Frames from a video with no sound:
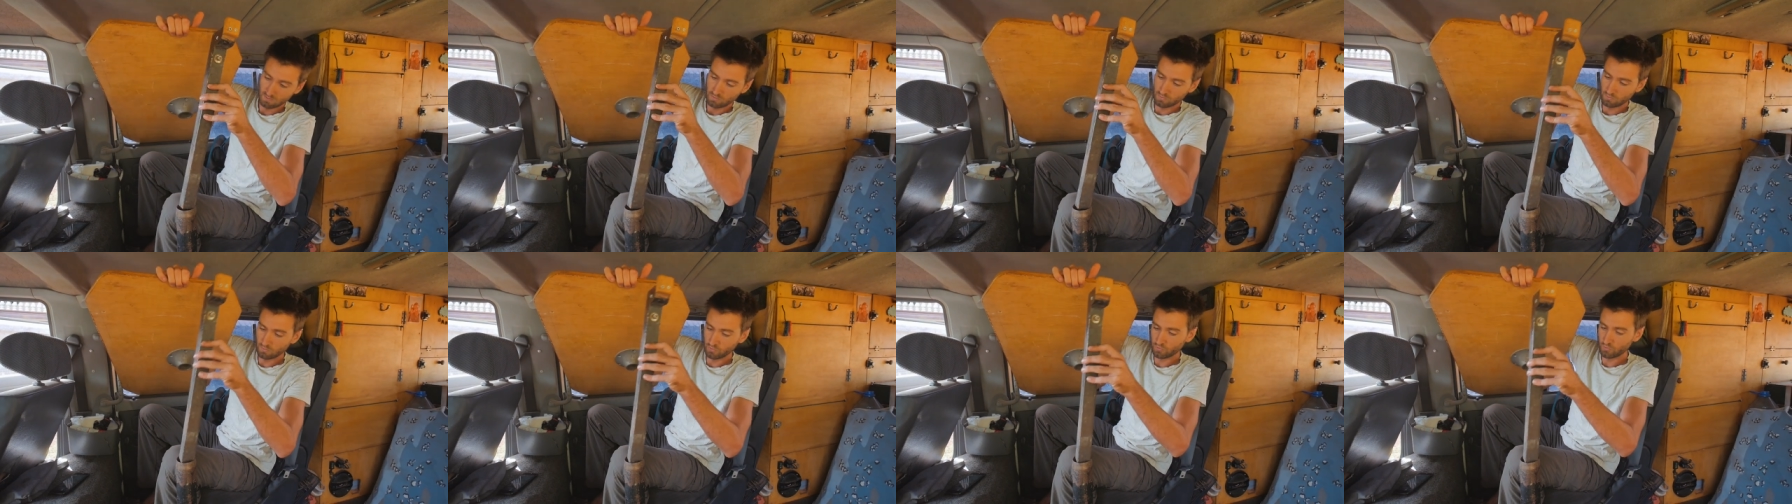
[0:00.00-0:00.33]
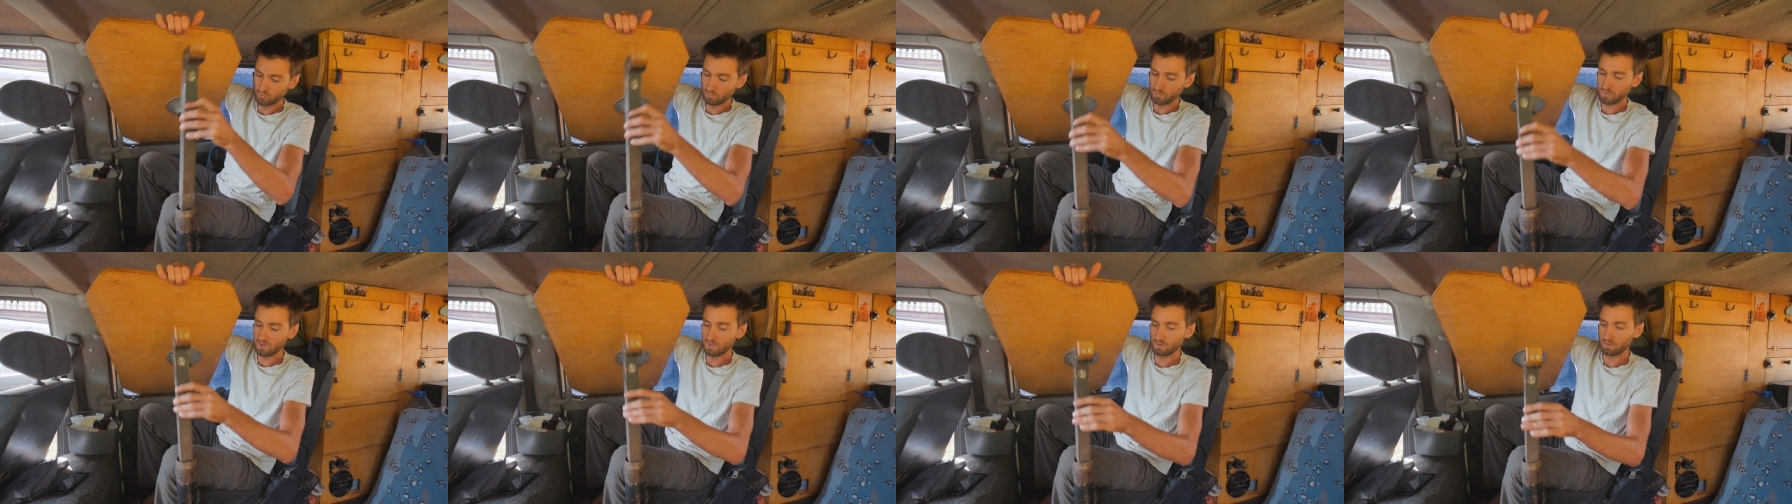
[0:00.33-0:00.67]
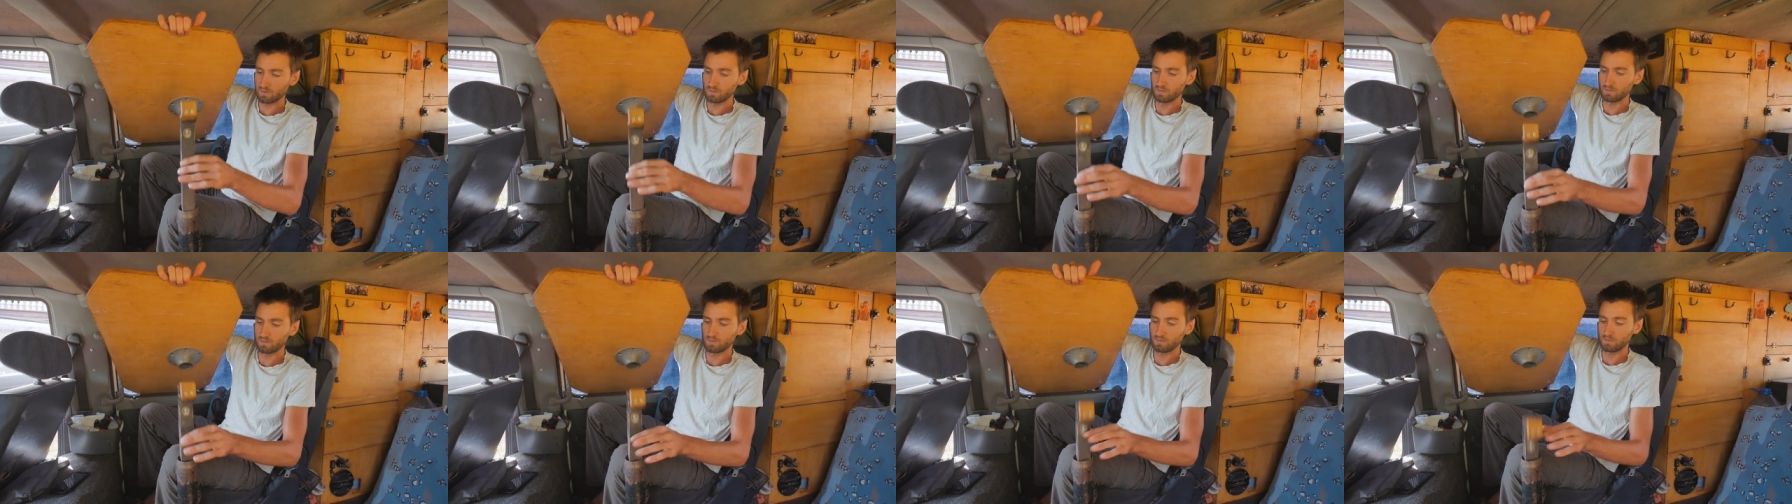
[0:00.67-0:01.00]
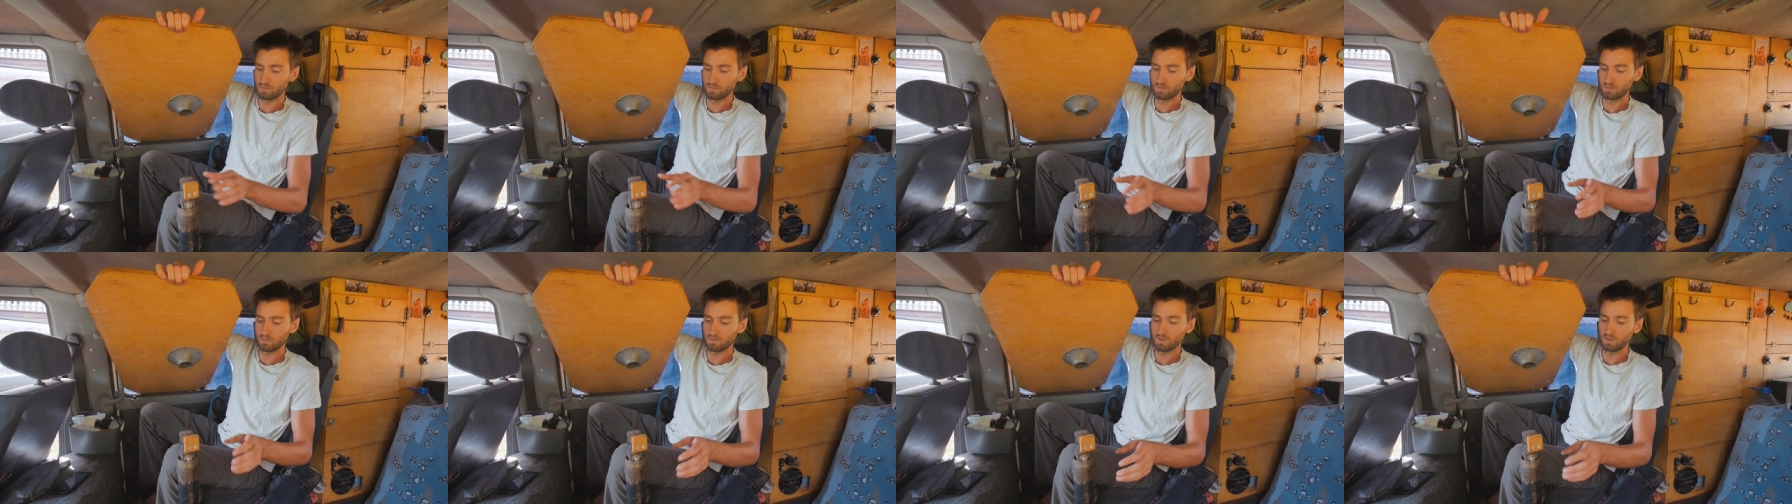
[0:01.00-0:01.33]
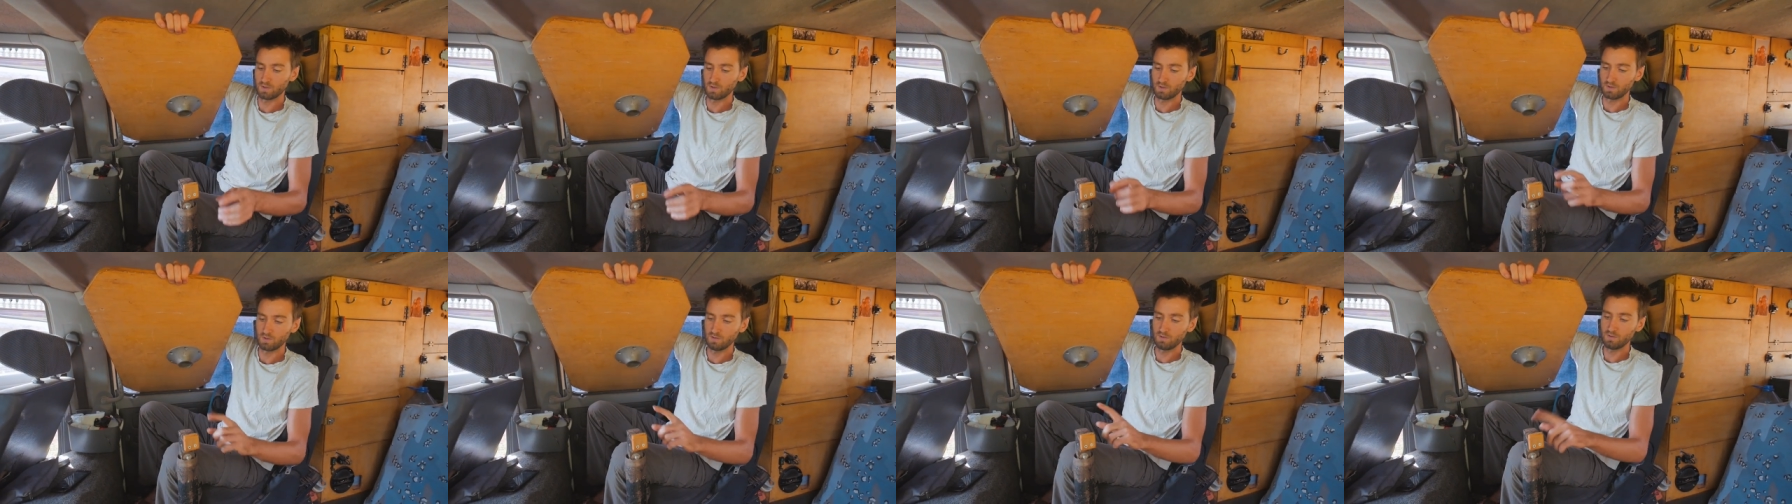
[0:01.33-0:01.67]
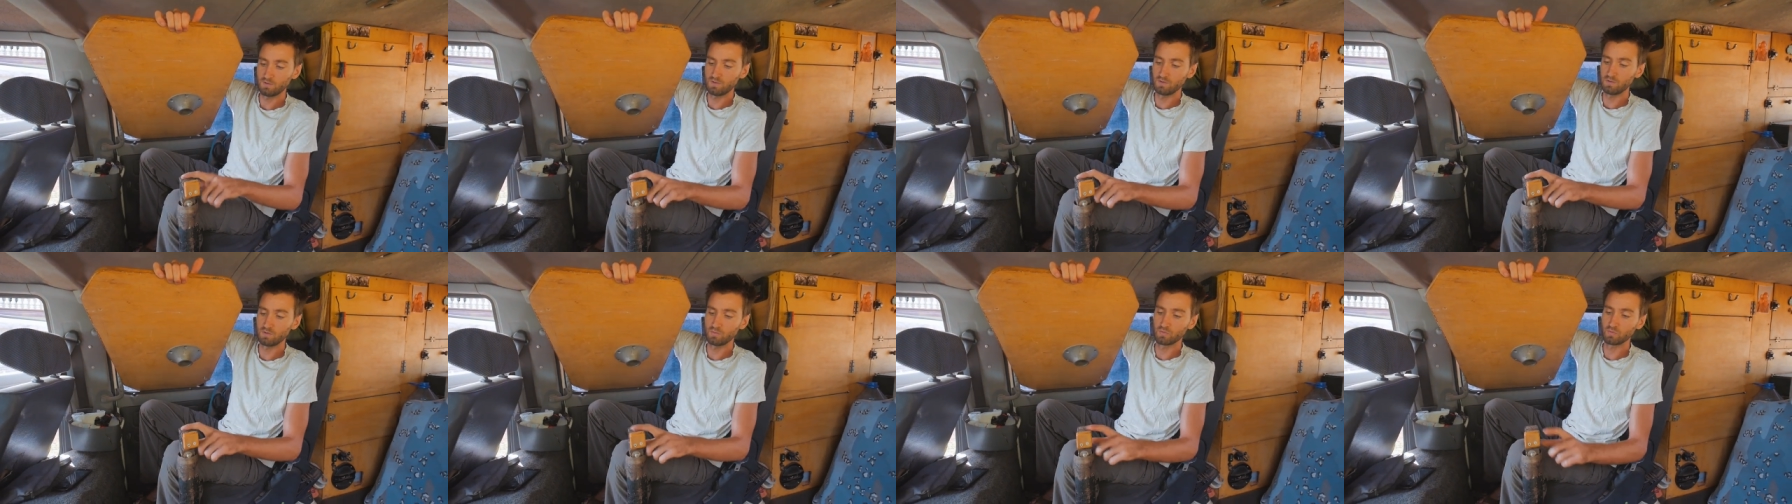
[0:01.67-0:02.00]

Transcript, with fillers: que je mets ici,